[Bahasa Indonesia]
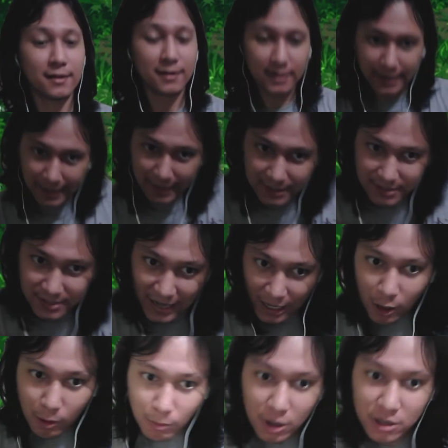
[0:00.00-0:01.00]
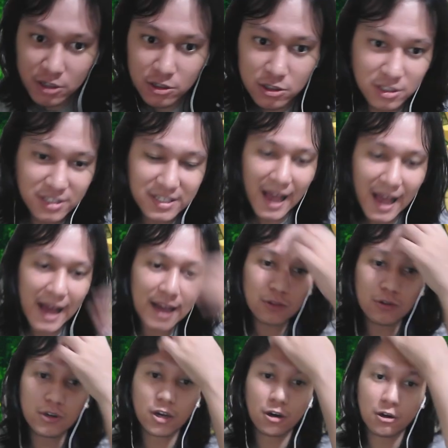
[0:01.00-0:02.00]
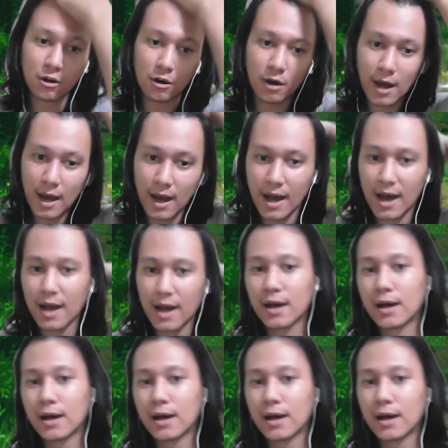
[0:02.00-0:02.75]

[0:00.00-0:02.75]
Ninja nomor satu di Konoha.